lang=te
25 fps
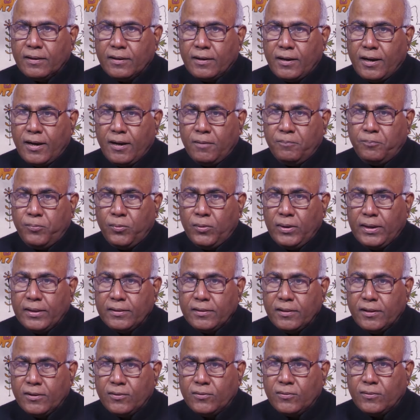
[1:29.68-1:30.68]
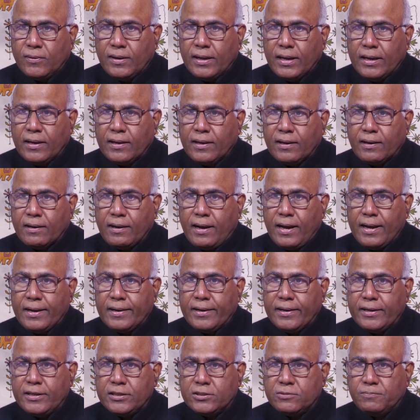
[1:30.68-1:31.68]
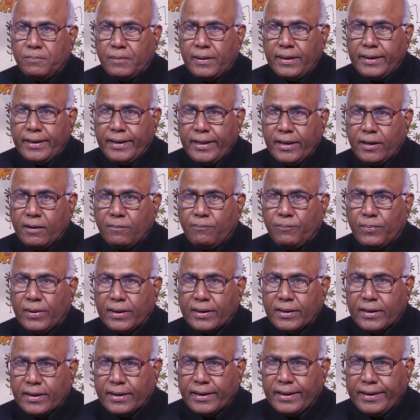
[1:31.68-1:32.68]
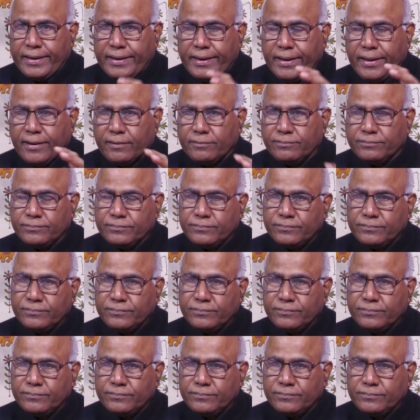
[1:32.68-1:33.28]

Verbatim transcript: కాపులందరూ కూడా కాంగ్రెస్ పార్టీకి పట్టం కట్టారు